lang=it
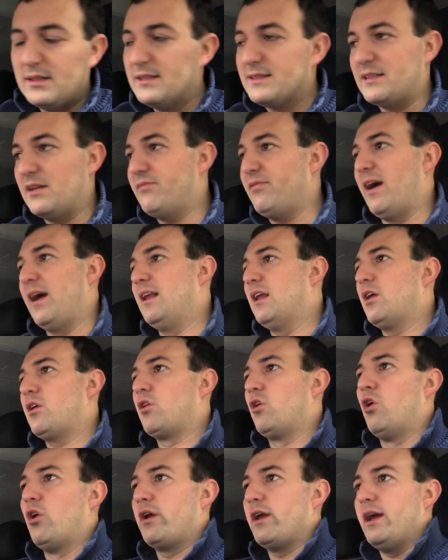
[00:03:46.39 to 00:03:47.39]
Se fai
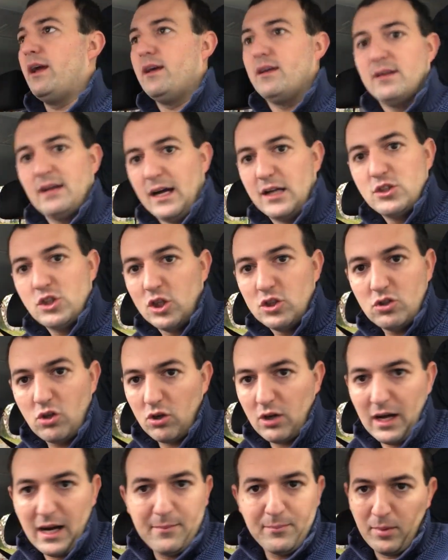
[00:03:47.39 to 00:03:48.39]
l'errore a
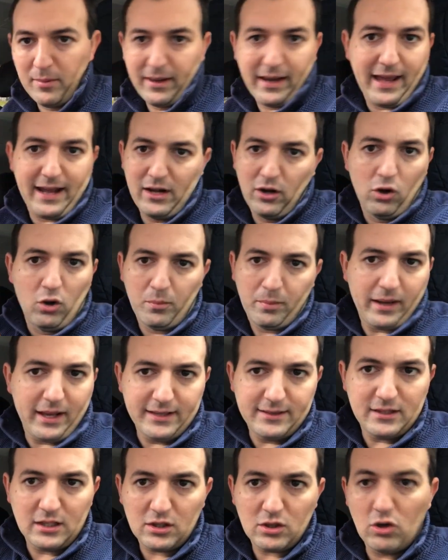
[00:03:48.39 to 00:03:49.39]
centrocampo, magari non lo
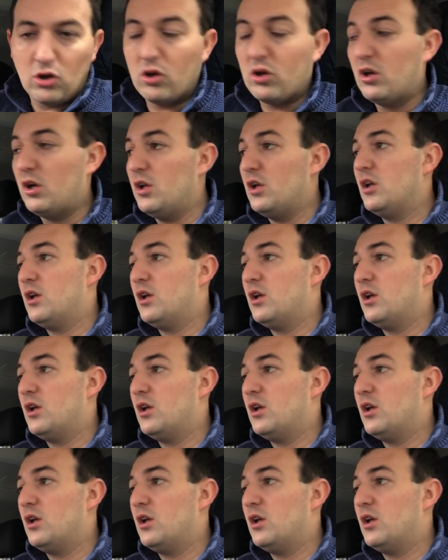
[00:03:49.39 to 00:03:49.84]
prendi il gol.